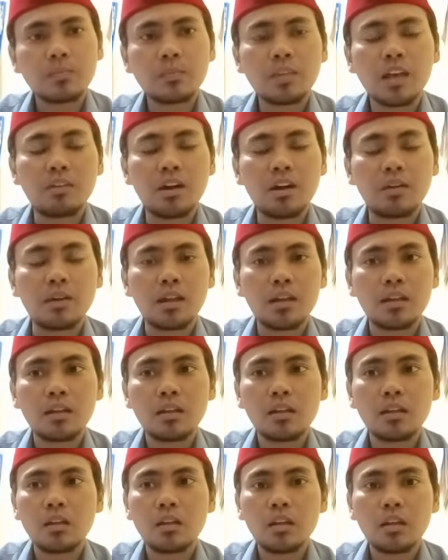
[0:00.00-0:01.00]
apa apa
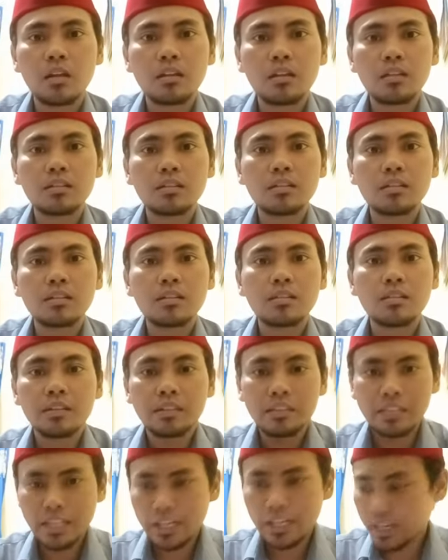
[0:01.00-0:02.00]

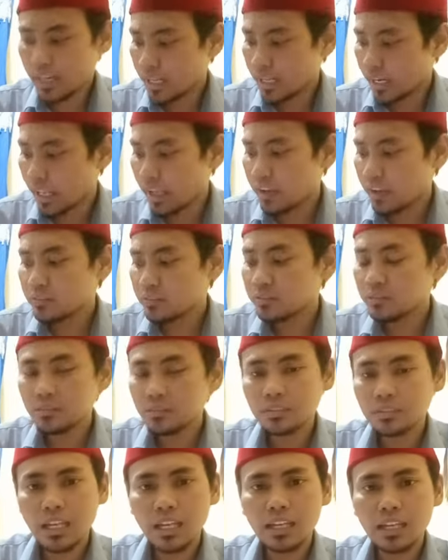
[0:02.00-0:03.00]
Nenek, nenek,
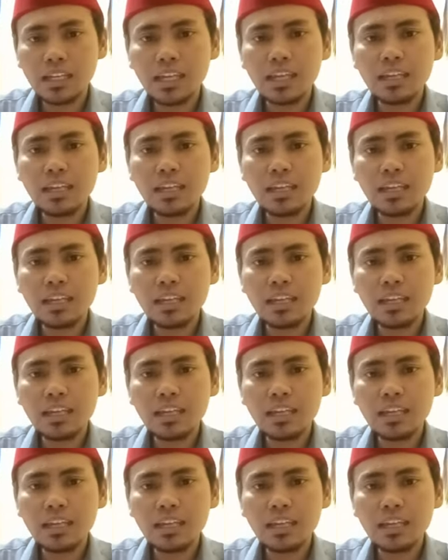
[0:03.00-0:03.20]
nenek,